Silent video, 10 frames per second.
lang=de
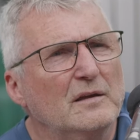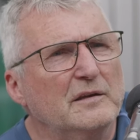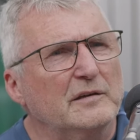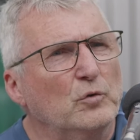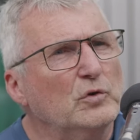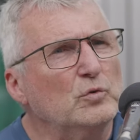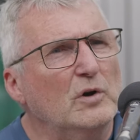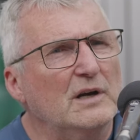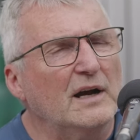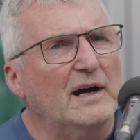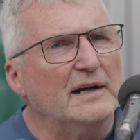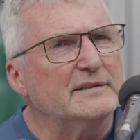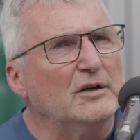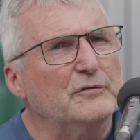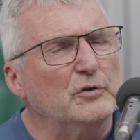ich in Unruhe
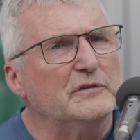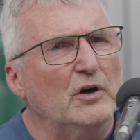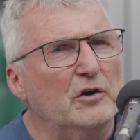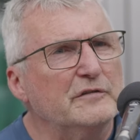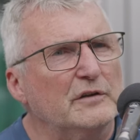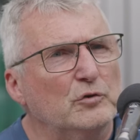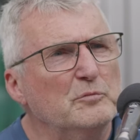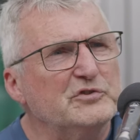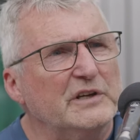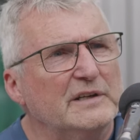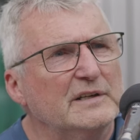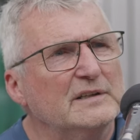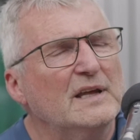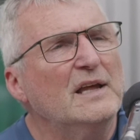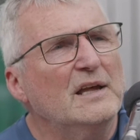gerate aufgrund der äußeren
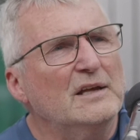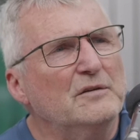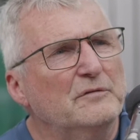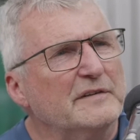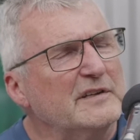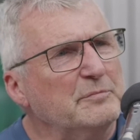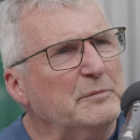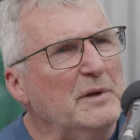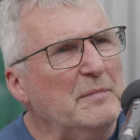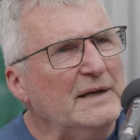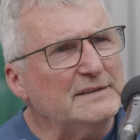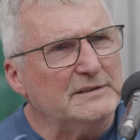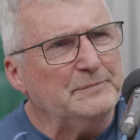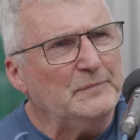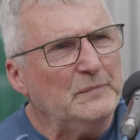Umstände und was das mit mir
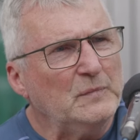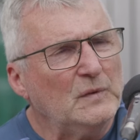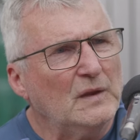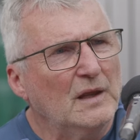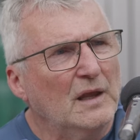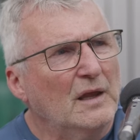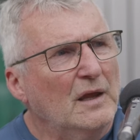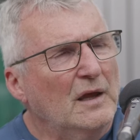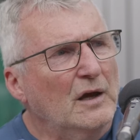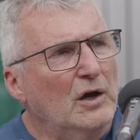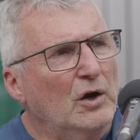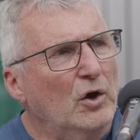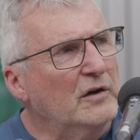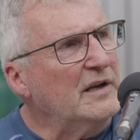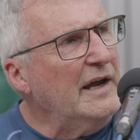macht.
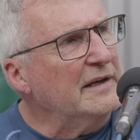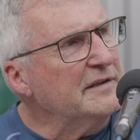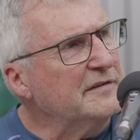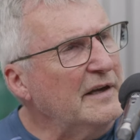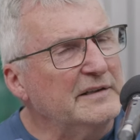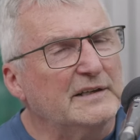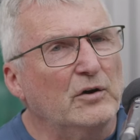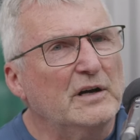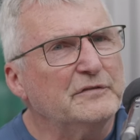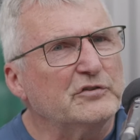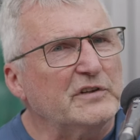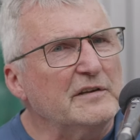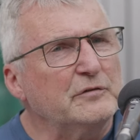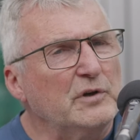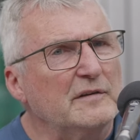Und eigentlich ist eine dauerhafte
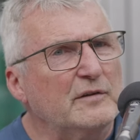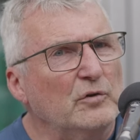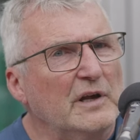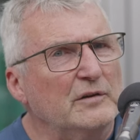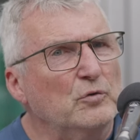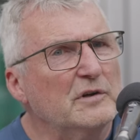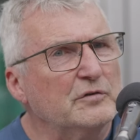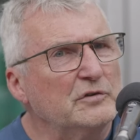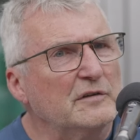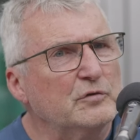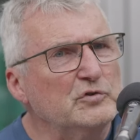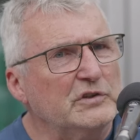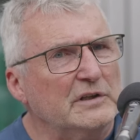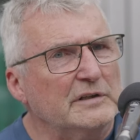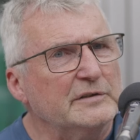Stresssituation ein ungesunder
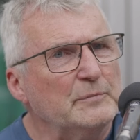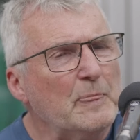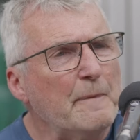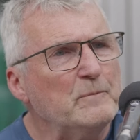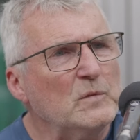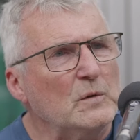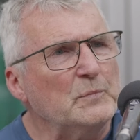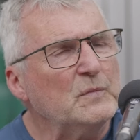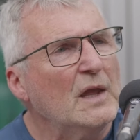Zustand. Ne?